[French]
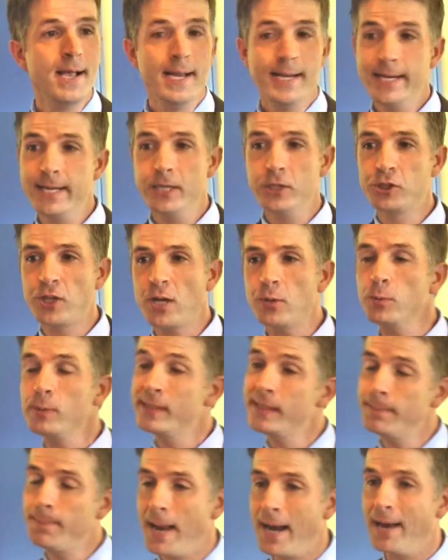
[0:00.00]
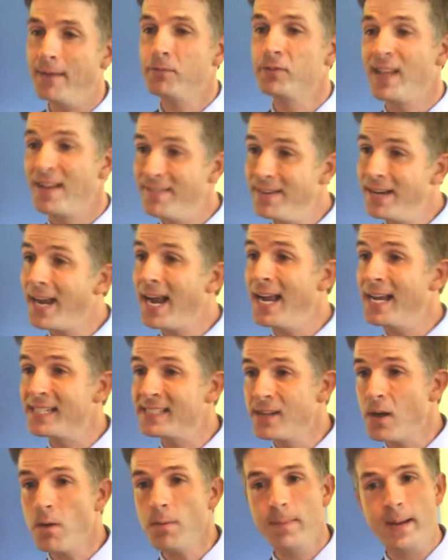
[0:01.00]
les gens nous disent, ben vous avez
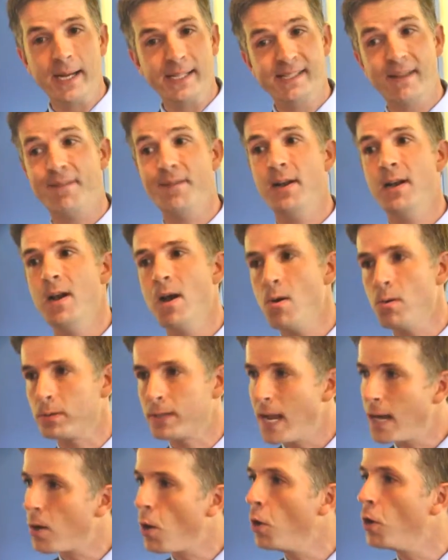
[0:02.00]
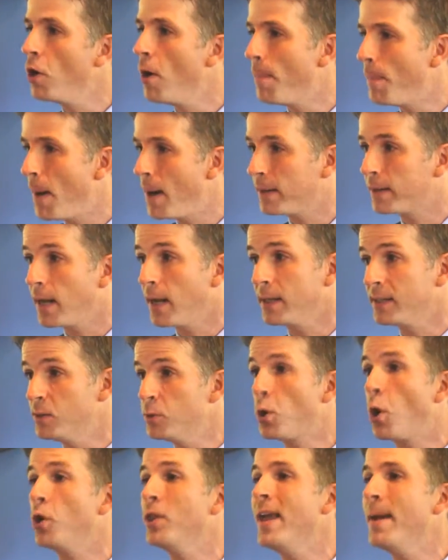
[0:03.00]
raison, mais ça fait longtemps qu'on ne l'a pas entendu,
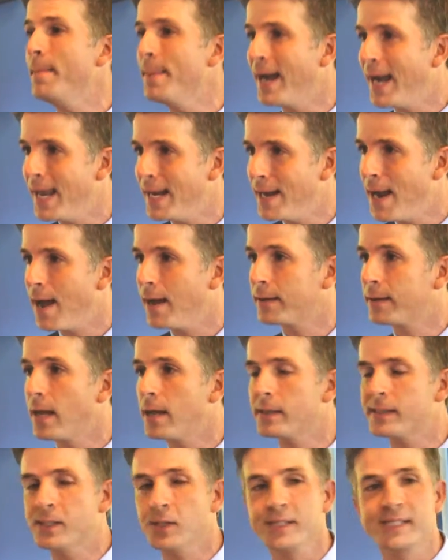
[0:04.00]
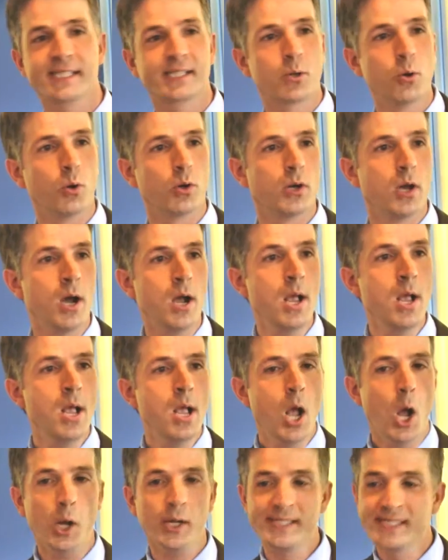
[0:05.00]
qu'on aimerait l'entendre, ce discours-là.
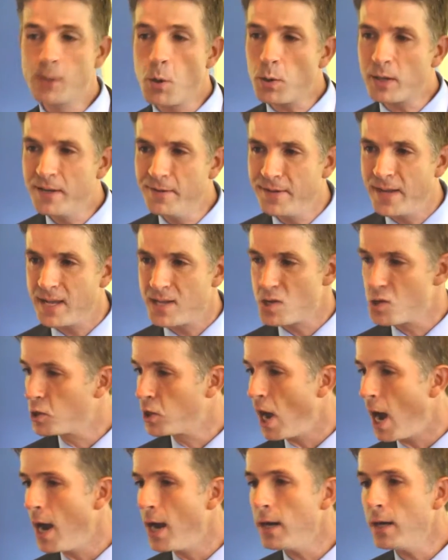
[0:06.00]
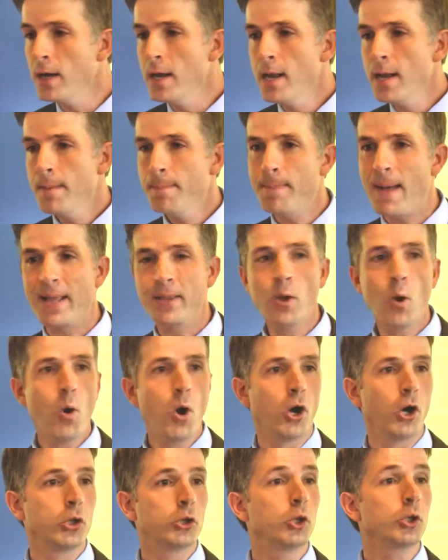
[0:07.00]
Un discours qui vient du cœur. Manon
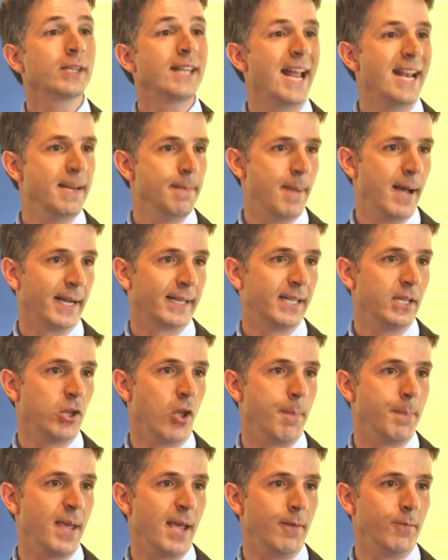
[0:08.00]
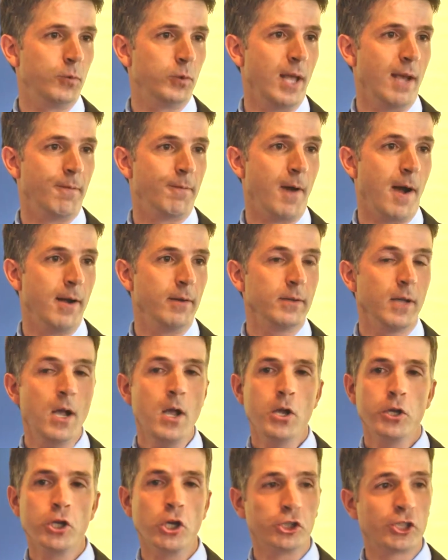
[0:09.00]
aura toute la liberté de bien vous défendre.
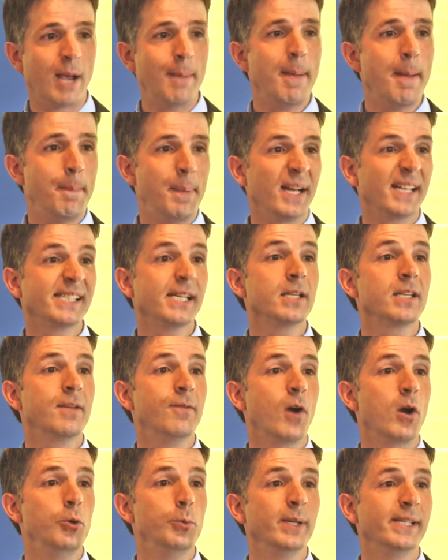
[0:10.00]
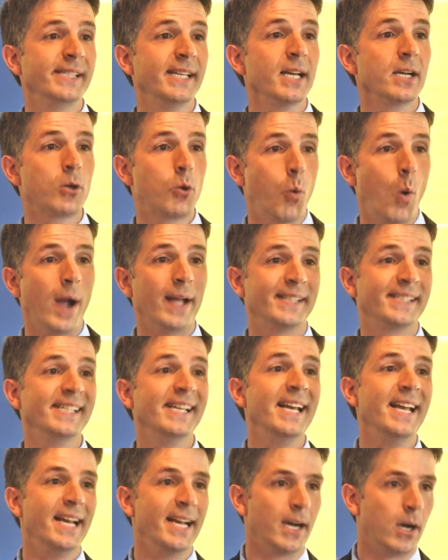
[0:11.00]
Il n'y a jamais personne qui va lui dire quoi
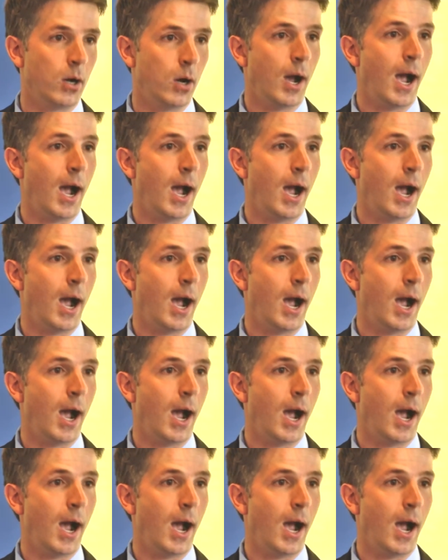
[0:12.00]
dire